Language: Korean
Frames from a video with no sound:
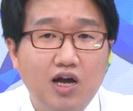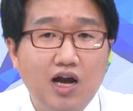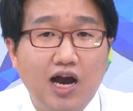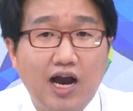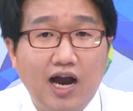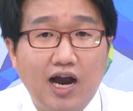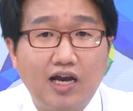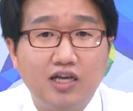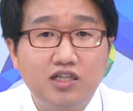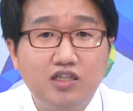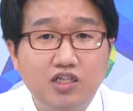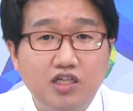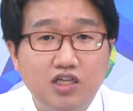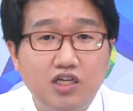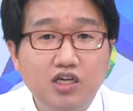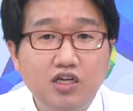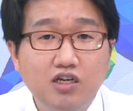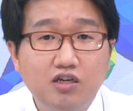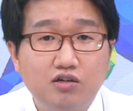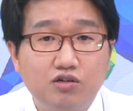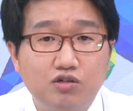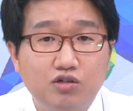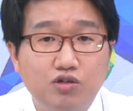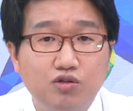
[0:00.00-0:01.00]
IT
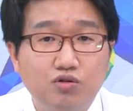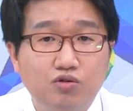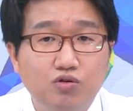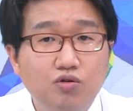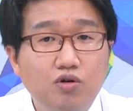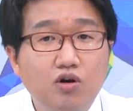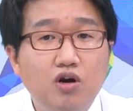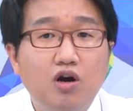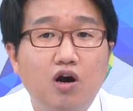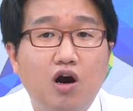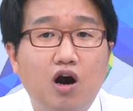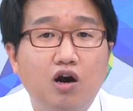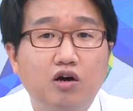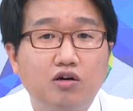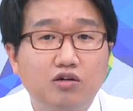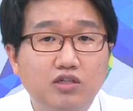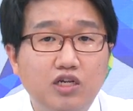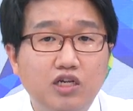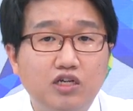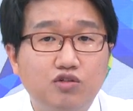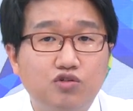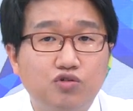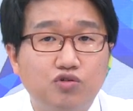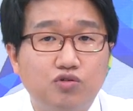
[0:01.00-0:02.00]
그리고 어,
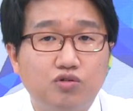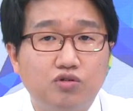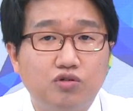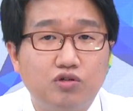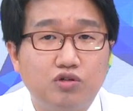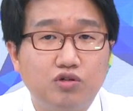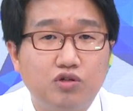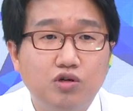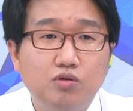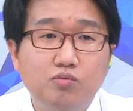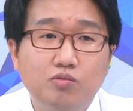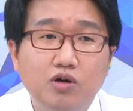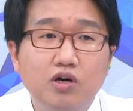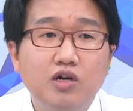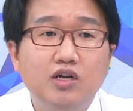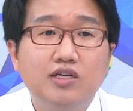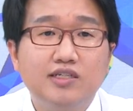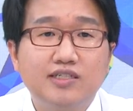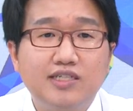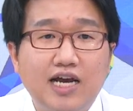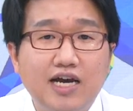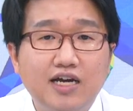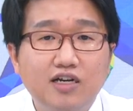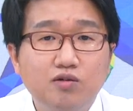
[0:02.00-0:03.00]
은행주 그리고 뭐
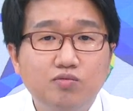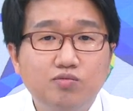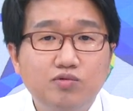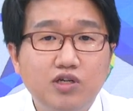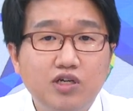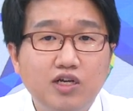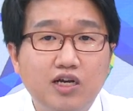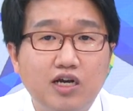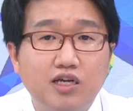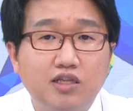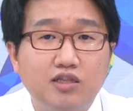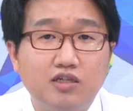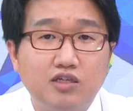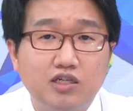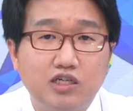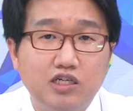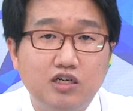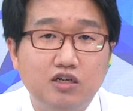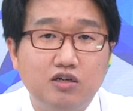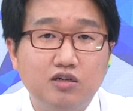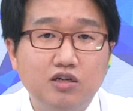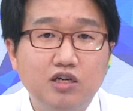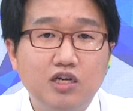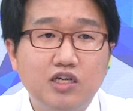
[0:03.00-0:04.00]
산업재 라인들
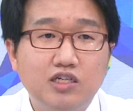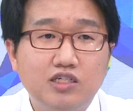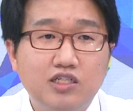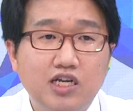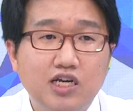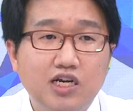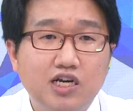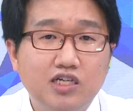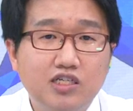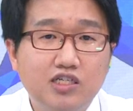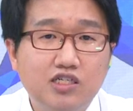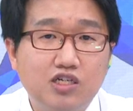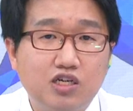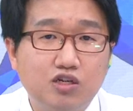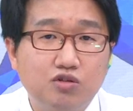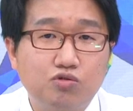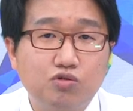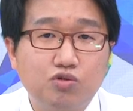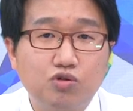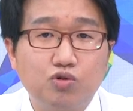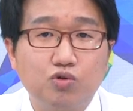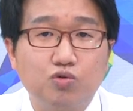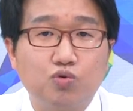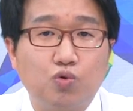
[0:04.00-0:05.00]
이런 세 가지를
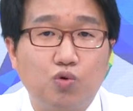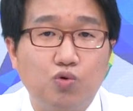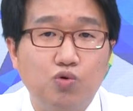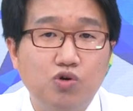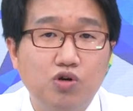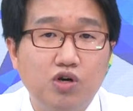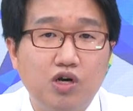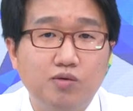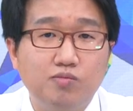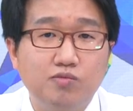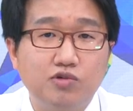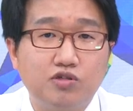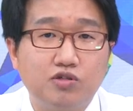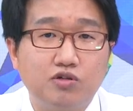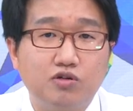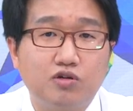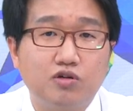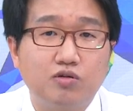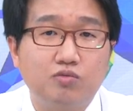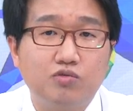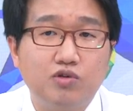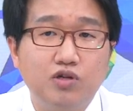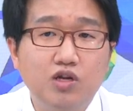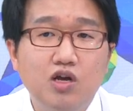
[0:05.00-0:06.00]
계속해서 돌려가면서
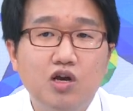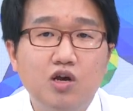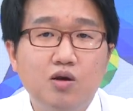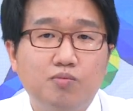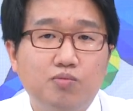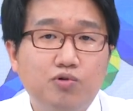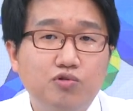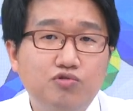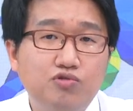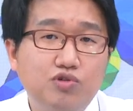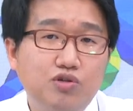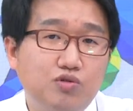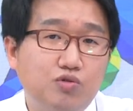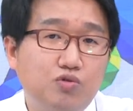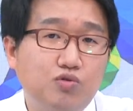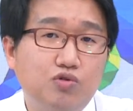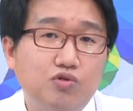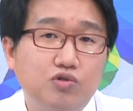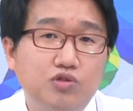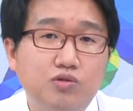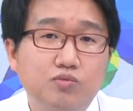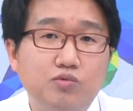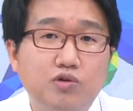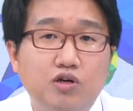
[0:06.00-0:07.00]
여러분들이 포트에
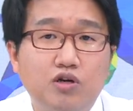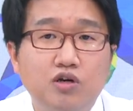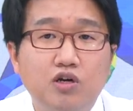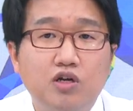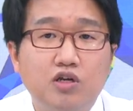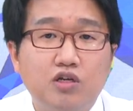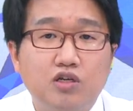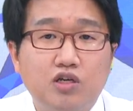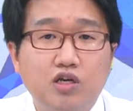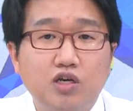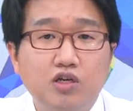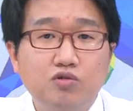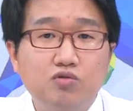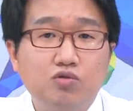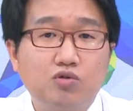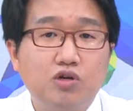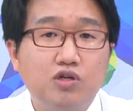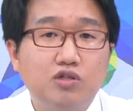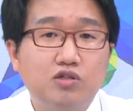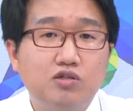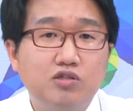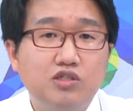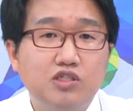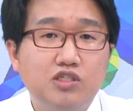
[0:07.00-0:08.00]
넣어놓으시면
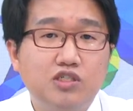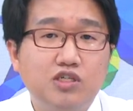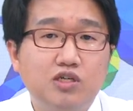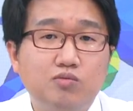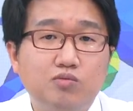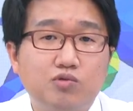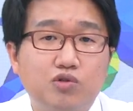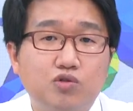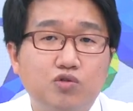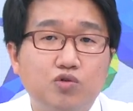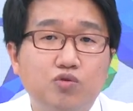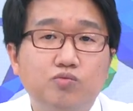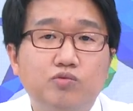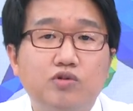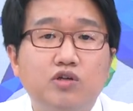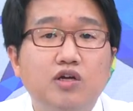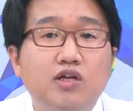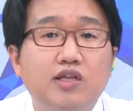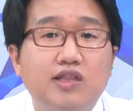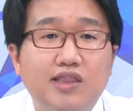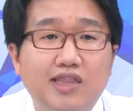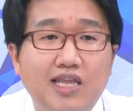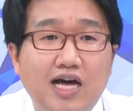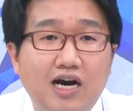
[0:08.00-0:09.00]
계속해서 시장보다 좀 더
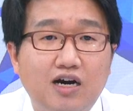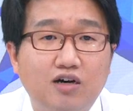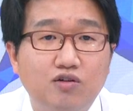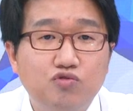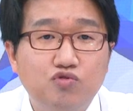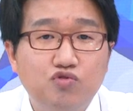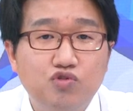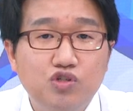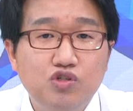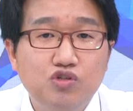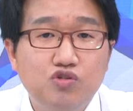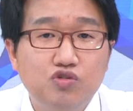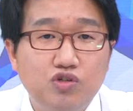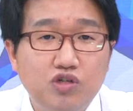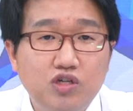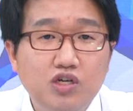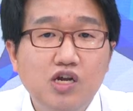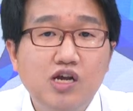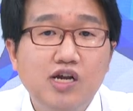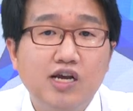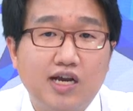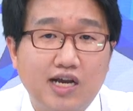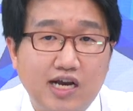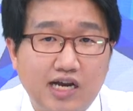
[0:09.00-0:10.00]
나은
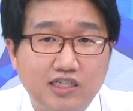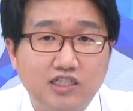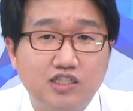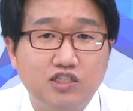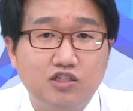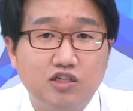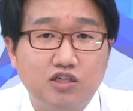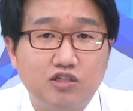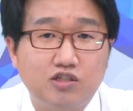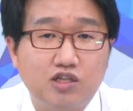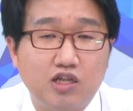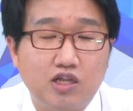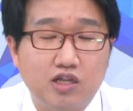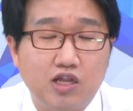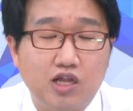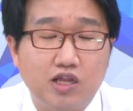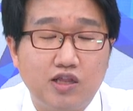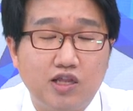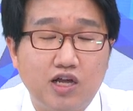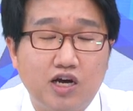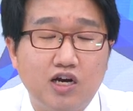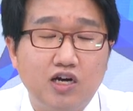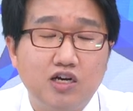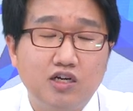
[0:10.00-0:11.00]
수익률을 가지셔야
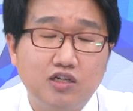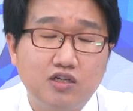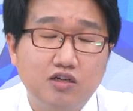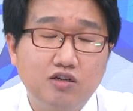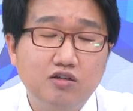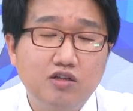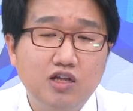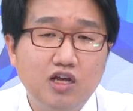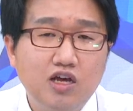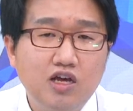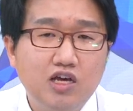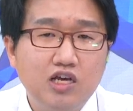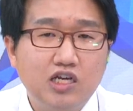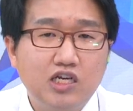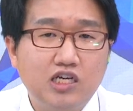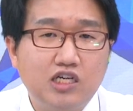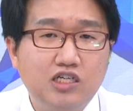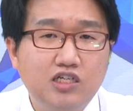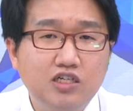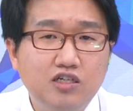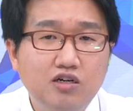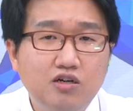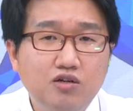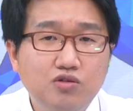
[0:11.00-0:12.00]
된다. 그런데
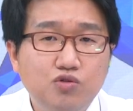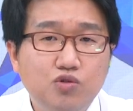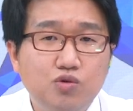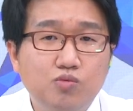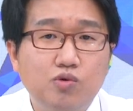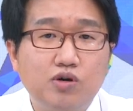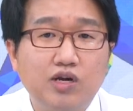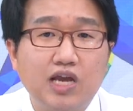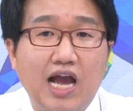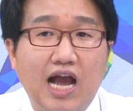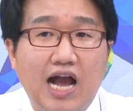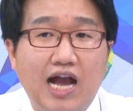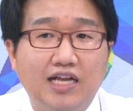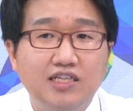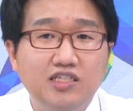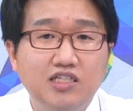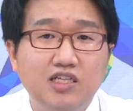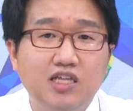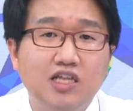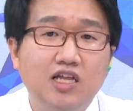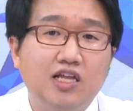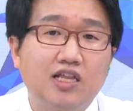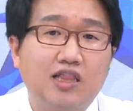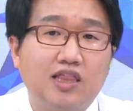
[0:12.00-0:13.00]
그런 종목이
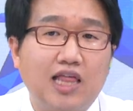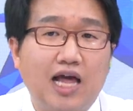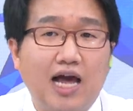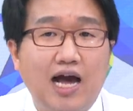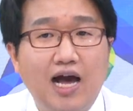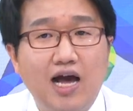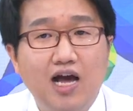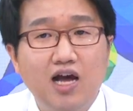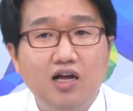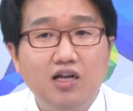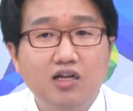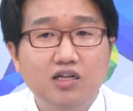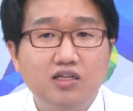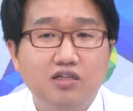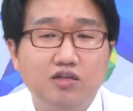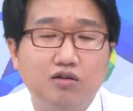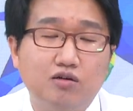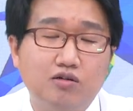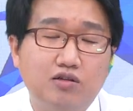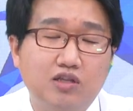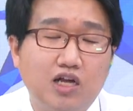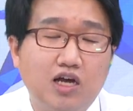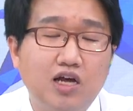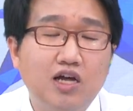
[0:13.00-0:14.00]
아닌 다
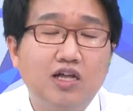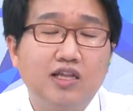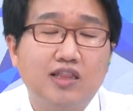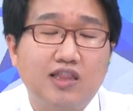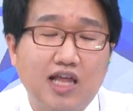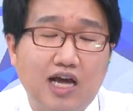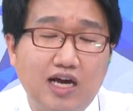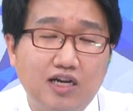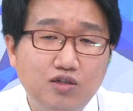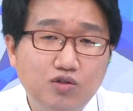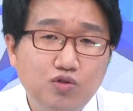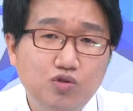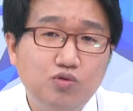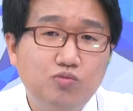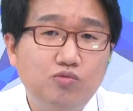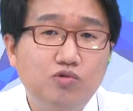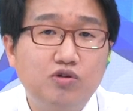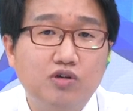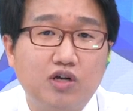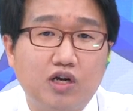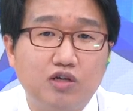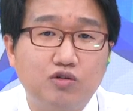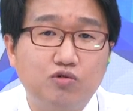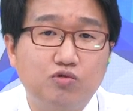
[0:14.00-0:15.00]
여타 다른
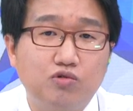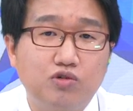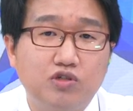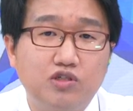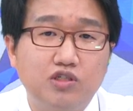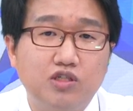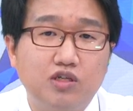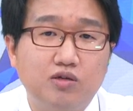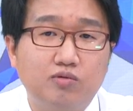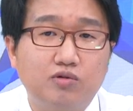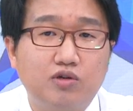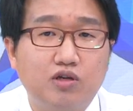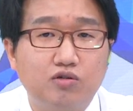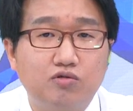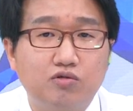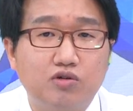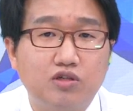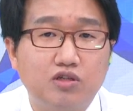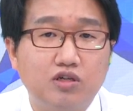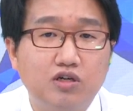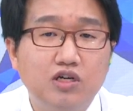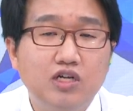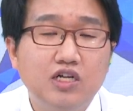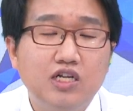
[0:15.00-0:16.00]
종목을 가지고 계신다면
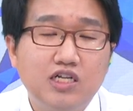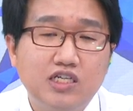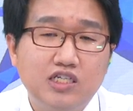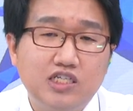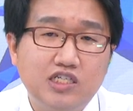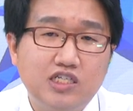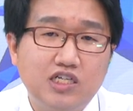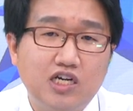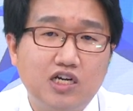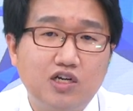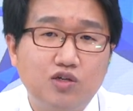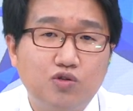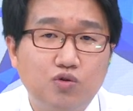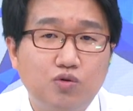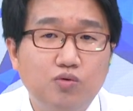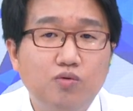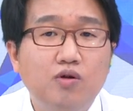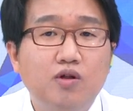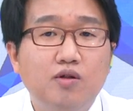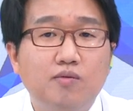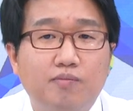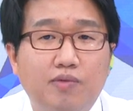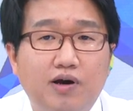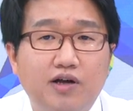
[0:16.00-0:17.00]
계속해서 시장에 좀
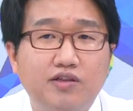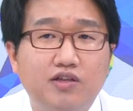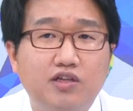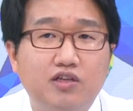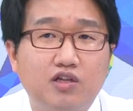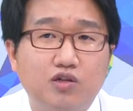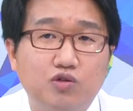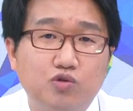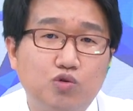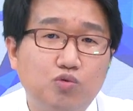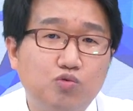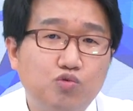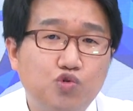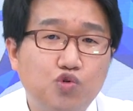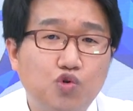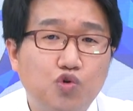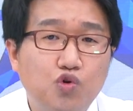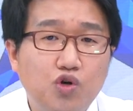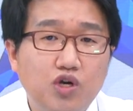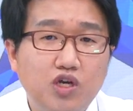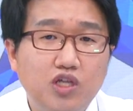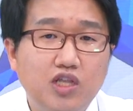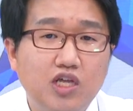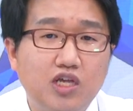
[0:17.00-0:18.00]
반대되는 좀
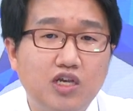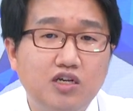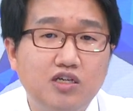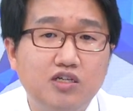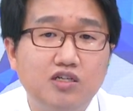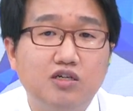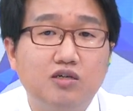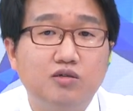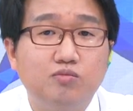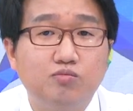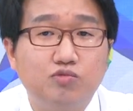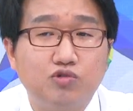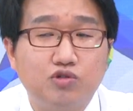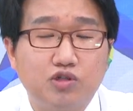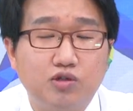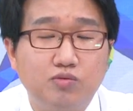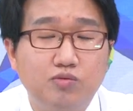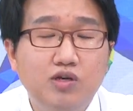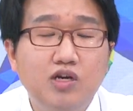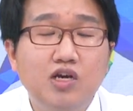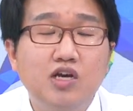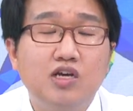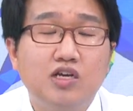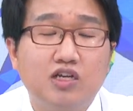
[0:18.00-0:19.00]
소외되는 이런
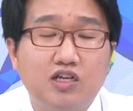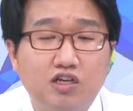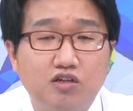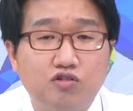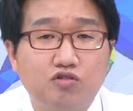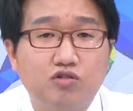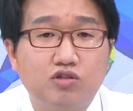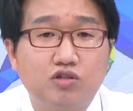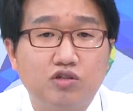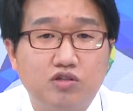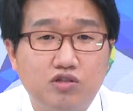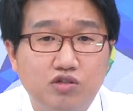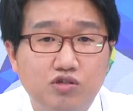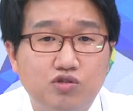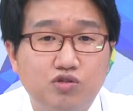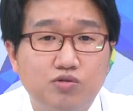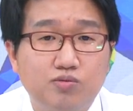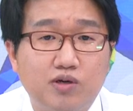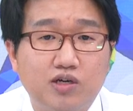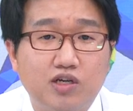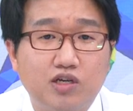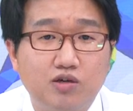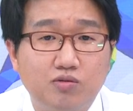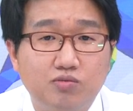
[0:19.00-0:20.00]
느낌이 계속해서 들
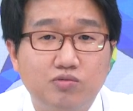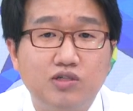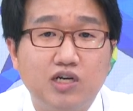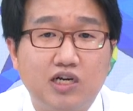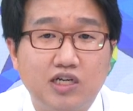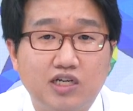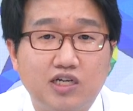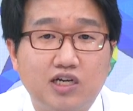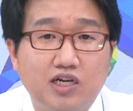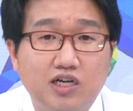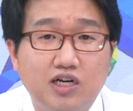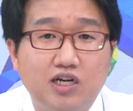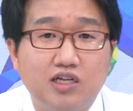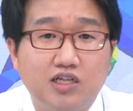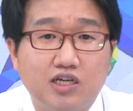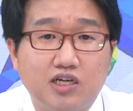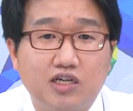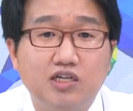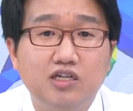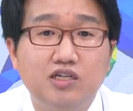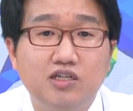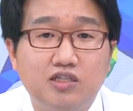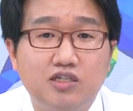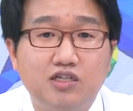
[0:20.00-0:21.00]
수밖에 없지 않을까라는
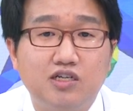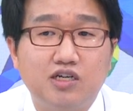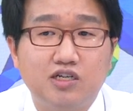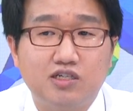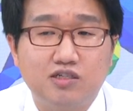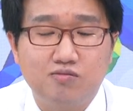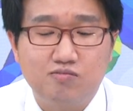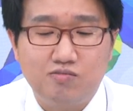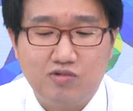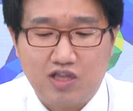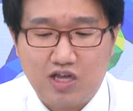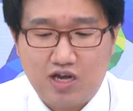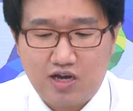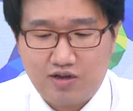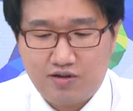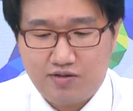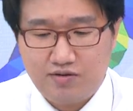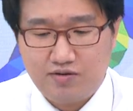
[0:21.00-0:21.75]
얘기를 드리겠습니다.